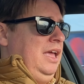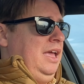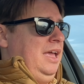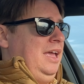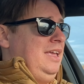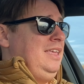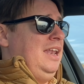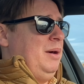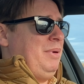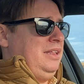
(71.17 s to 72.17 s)
Eh, y
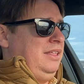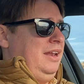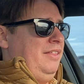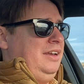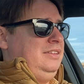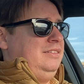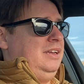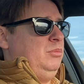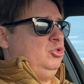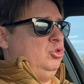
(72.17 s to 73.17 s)
en la parte de la derecha
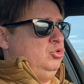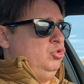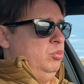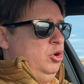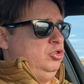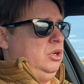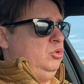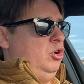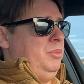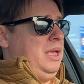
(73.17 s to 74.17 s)
tenemos consumos,
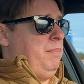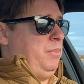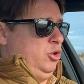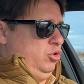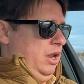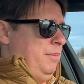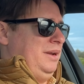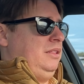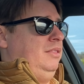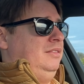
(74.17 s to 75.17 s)
autonomía, pero toda la
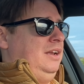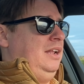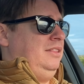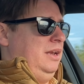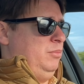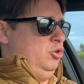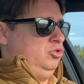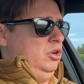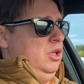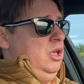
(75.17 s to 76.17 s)
parte central
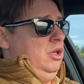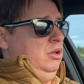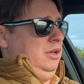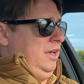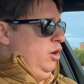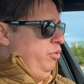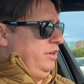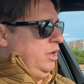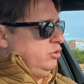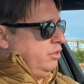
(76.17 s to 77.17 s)
tenemos que
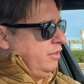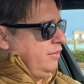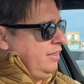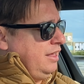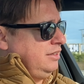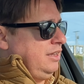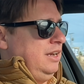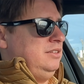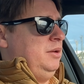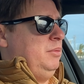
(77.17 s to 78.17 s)
luces llevamos encendidas, que
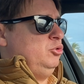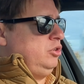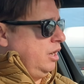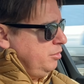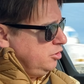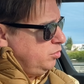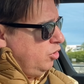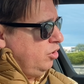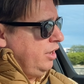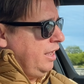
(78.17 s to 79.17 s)
las llevamos ahora
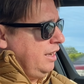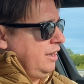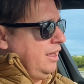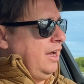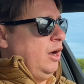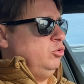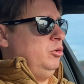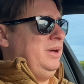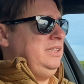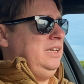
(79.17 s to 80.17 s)
mismo en
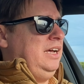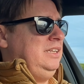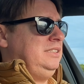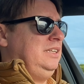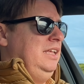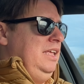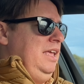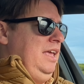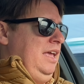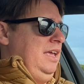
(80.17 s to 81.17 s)
automáticas,
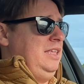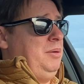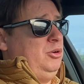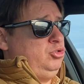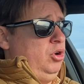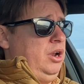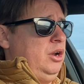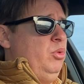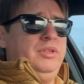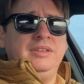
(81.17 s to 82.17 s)
llevamos solo
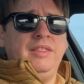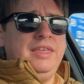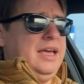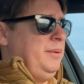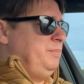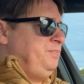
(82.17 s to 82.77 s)
las luces de día